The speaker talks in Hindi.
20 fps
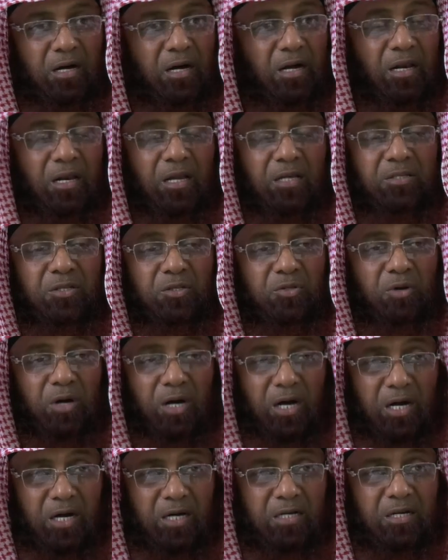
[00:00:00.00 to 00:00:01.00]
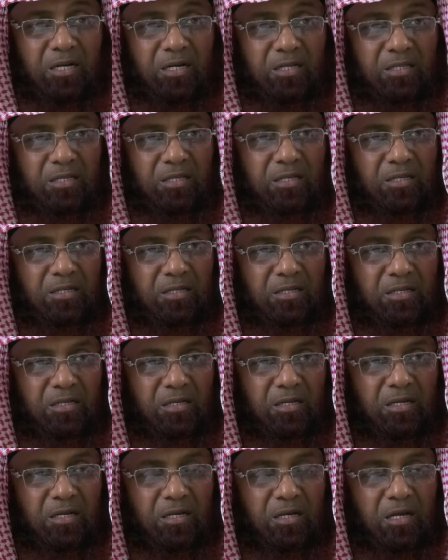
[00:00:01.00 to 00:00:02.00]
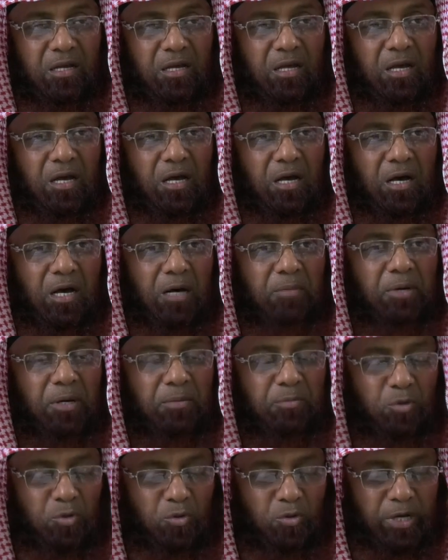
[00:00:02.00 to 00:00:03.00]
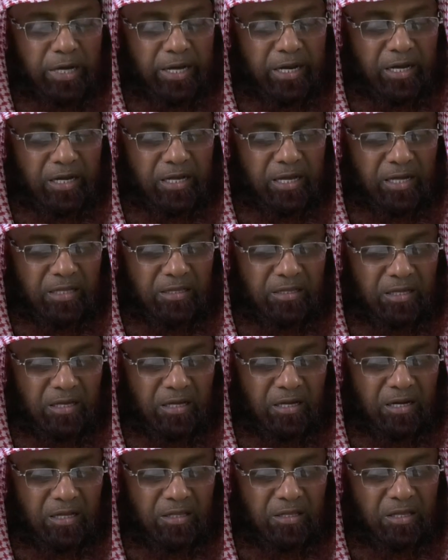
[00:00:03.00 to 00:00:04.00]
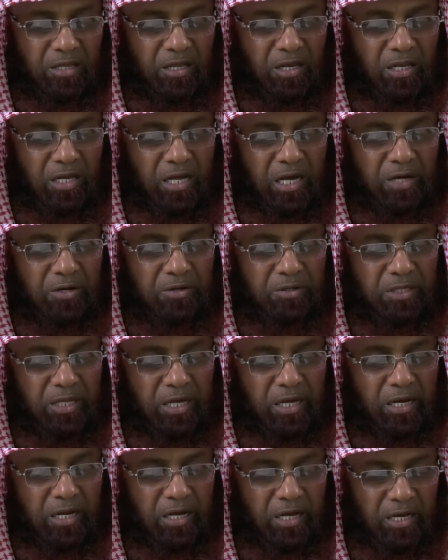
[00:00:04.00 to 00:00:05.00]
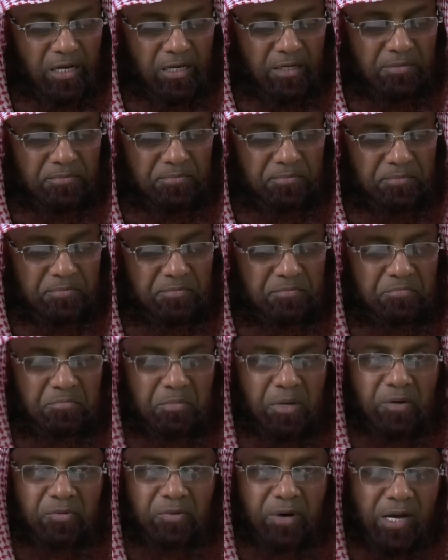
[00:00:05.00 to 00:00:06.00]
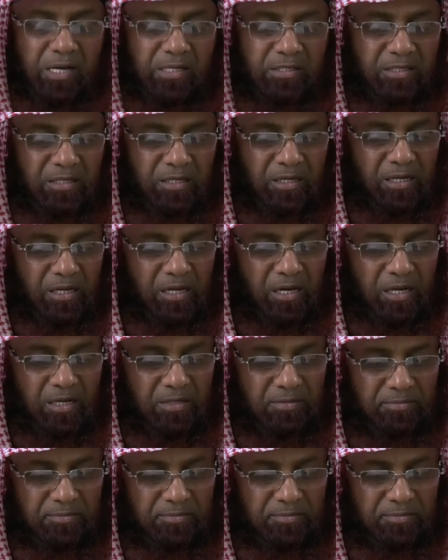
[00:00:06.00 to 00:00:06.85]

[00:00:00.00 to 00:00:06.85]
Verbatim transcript: अल्लाह से दुआ कर दी अब अबू हुरैरा कहते हैं रदी अल्लाह तन मैं वहाँ से निकला